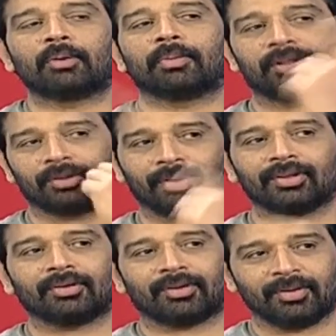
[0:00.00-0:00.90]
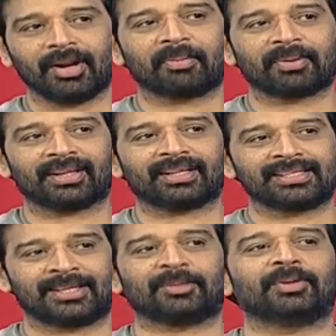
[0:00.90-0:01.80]
తను బతుకులంత వరకు నా పేరు
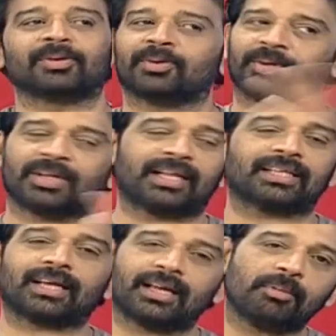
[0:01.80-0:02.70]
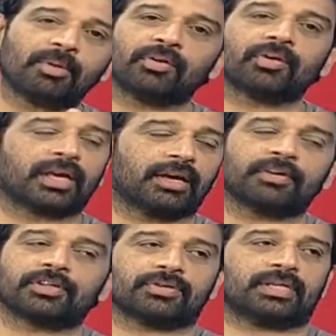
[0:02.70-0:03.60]
తన చేతి మీద ఉంటుంది అంతకన్నా మనం
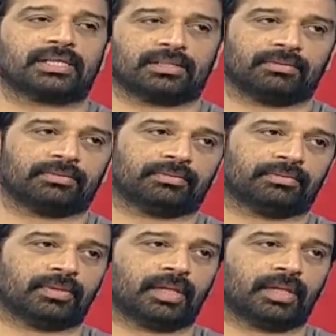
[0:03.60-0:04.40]
ఇంకేం అచీవ్ చేస్తాం చాలా